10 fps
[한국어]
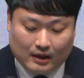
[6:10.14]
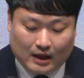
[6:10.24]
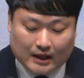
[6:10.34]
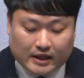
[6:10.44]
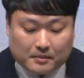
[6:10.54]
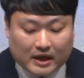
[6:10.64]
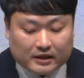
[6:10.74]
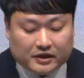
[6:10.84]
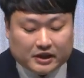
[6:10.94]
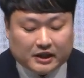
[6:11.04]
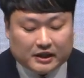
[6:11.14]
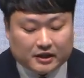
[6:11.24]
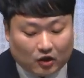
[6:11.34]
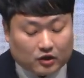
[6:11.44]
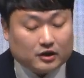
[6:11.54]
하나님의 끈질긴
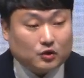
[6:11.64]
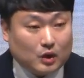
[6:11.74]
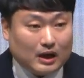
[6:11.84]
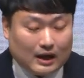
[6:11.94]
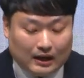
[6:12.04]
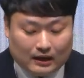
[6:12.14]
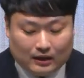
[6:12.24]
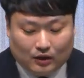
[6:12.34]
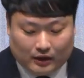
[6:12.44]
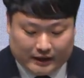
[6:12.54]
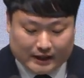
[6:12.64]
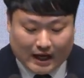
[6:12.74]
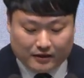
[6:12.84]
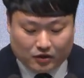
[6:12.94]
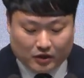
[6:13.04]
설득과
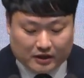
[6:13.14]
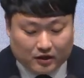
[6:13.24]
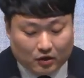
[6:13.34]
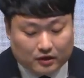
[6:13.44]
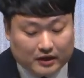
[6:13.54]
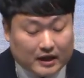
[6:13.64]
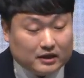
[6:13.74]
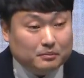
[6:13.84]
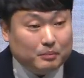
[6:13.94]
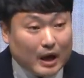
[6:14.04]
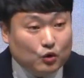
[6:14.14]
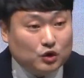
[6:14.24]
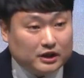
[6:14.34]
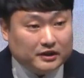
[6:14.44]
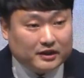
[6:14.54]
인간적인 설득에는 매우
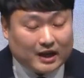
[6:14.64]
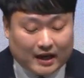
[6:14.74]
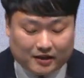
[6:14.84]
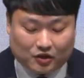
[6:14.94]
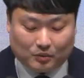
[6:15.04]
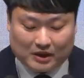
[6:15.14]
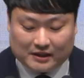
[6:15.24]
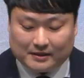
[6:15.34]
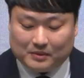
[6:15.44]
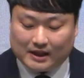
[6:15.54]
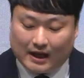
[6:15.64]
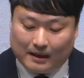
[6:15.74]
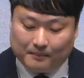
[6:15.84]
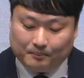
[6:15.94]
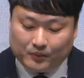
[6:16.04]
큰 차이점이 있습니다.
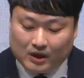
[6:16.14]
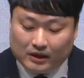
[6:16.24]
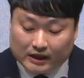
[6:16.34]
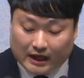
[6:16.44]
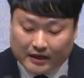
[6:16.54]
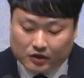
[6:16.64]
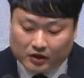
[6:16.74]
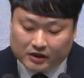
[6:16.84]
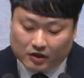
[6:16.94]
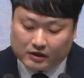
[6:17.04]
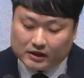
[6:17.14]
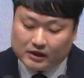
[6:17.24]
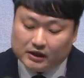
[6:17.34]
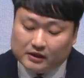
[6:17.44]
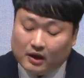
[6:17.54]
인간적인
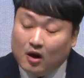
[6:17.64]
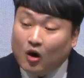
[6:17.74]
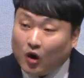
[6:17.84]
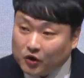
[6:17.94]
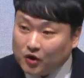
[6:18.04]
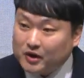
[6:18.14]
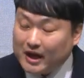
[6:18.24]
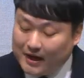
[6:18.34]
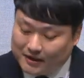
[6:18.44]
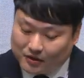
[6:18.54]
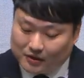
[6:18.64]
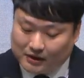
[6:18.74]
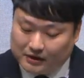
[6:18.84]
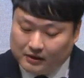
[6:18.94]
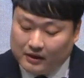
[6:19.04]
설득은 어떻게
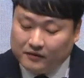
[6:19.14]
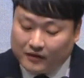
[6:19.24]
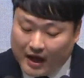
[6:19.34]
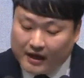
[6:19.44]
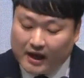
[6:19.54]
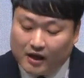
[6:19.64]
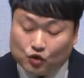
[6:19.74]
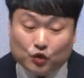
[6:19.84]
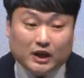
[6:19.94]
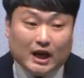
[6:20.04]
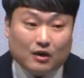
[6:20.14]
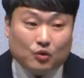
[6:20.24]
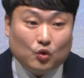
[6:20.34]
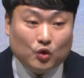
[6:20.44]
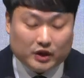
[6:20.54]
해서든 내게
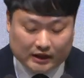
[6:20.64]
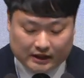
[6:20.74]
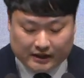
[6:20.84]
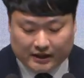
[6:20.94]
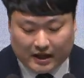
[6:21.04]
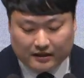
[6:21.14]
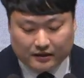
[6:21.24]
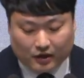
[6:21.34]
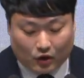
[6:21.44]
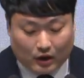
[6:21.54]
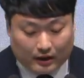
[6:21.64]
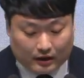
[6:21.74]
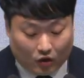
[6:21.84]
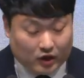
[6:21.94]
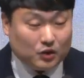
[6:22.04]
유리하고 이득이 되는 결과를
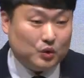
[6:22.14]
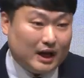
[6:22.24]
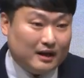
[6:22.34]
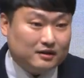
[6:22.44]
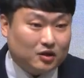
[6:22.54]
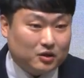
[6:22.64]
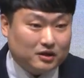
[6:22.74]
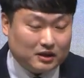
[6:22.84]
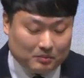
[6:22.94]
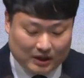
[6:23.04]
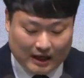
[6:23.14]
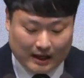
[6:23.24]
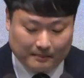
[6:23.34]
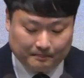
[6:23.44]
얻기 위한 설득입니다.